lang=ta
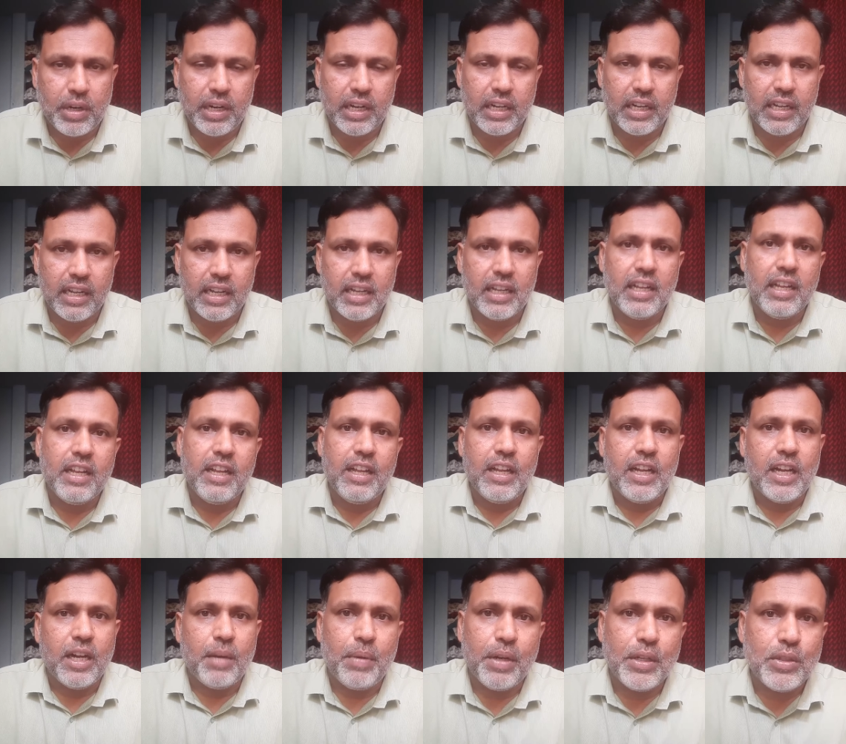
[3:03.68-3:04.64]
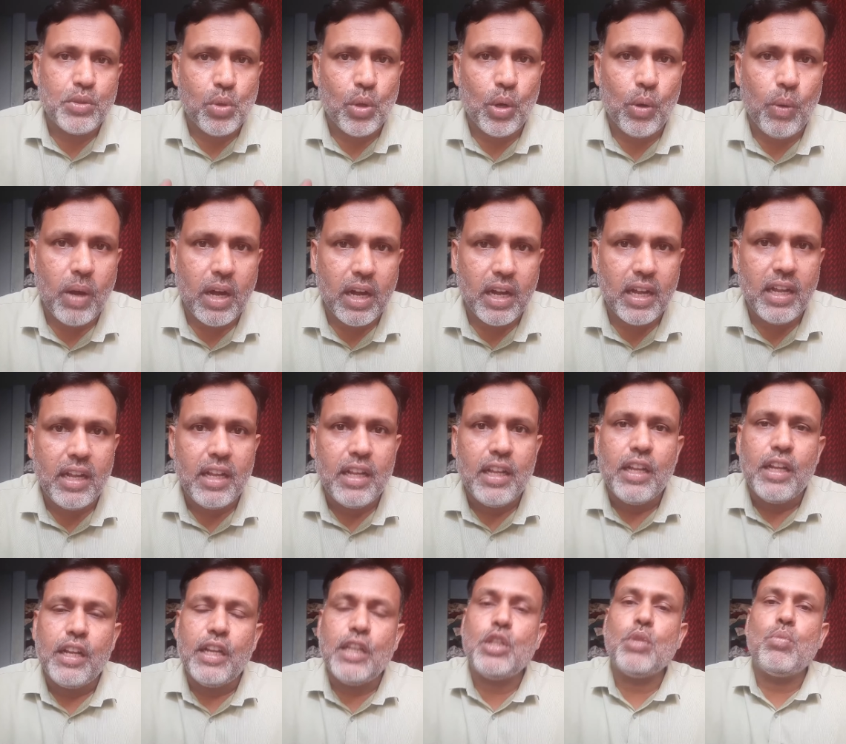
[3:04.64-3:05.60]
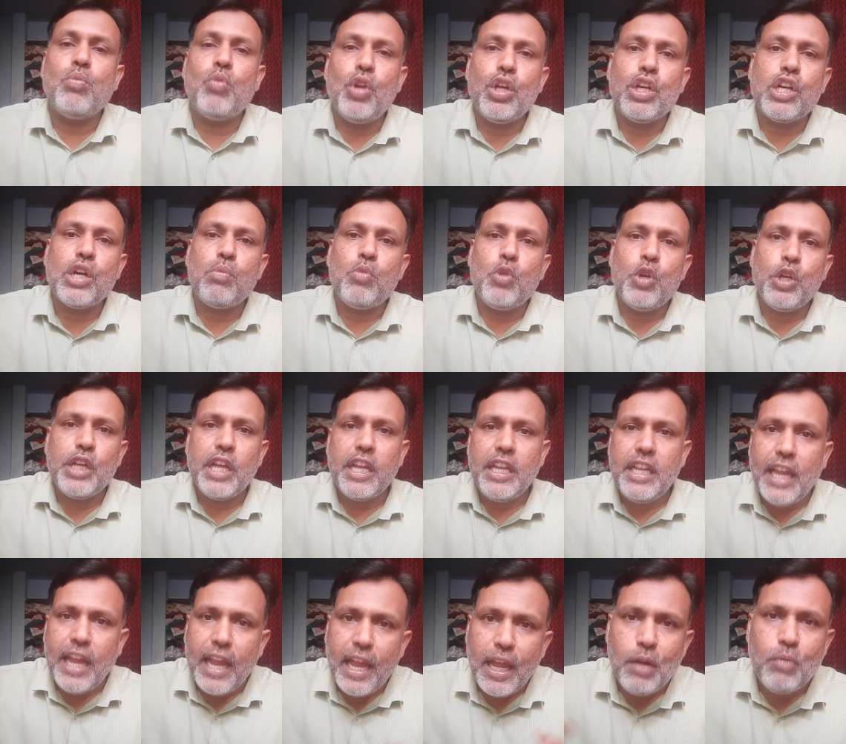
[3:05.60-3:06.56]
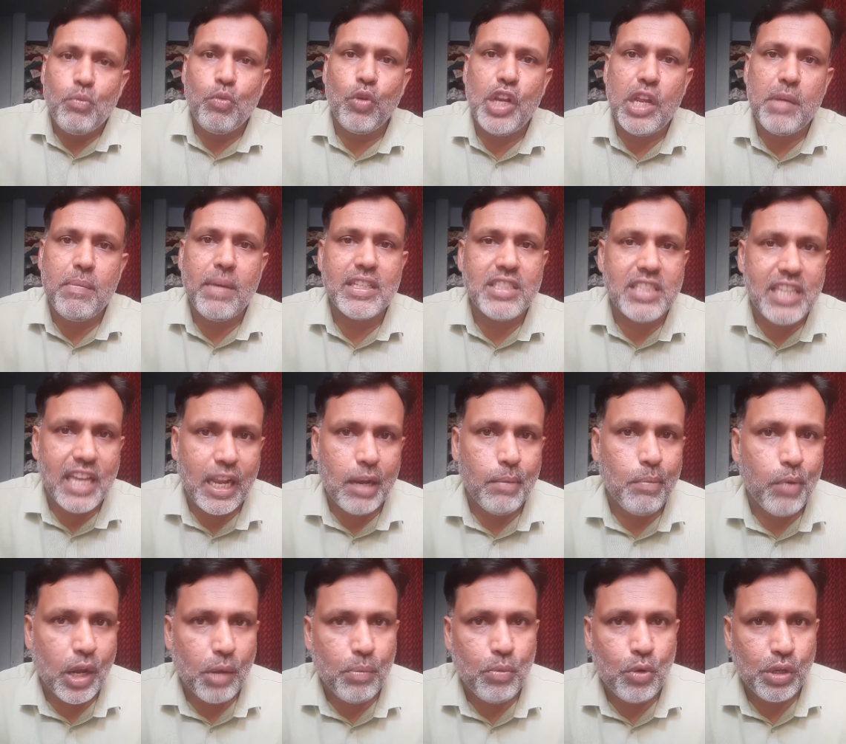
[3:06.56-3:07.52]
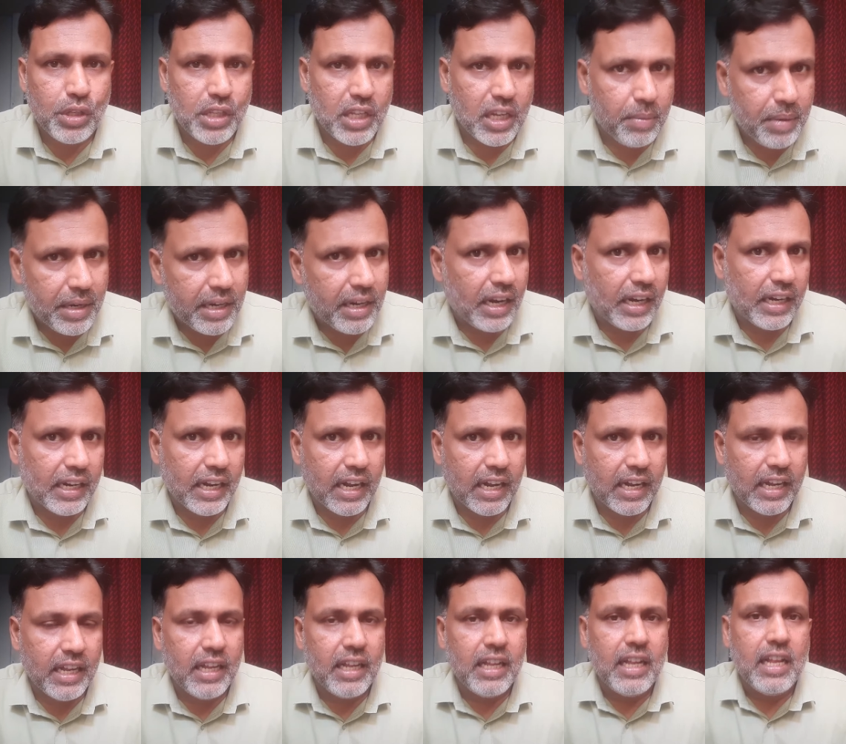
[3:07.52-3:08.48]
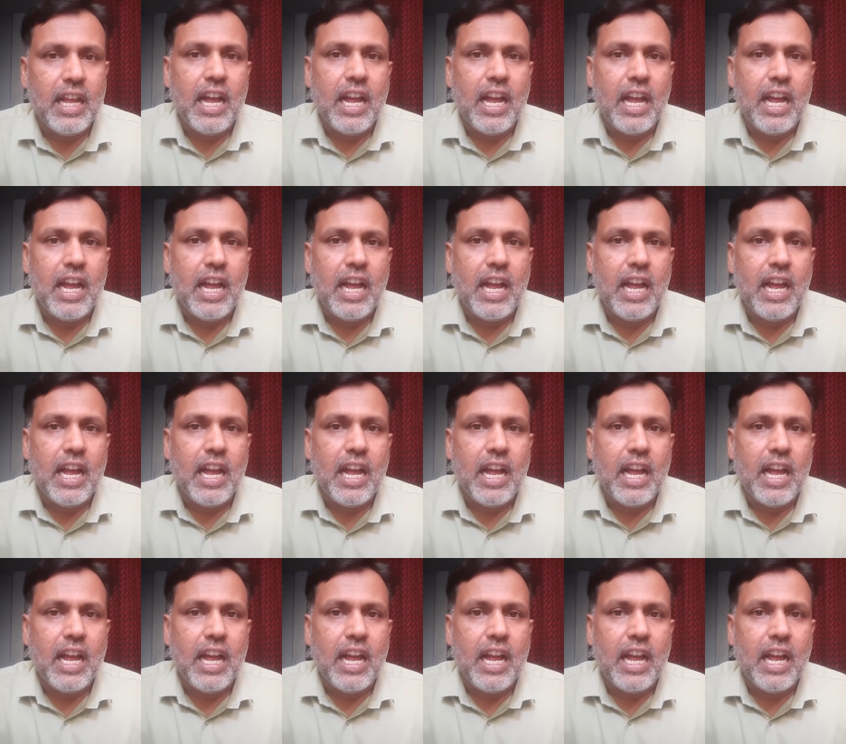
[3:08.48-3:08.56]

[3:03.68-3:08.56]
பண்ணுங்கள் அப்படின்னு சொல்லுவாங்க இது முழுக்க முழுக்க ஏஐ மூலியமாக செயல்பட போகுது அப்படின்ட்டு இருக்காங்க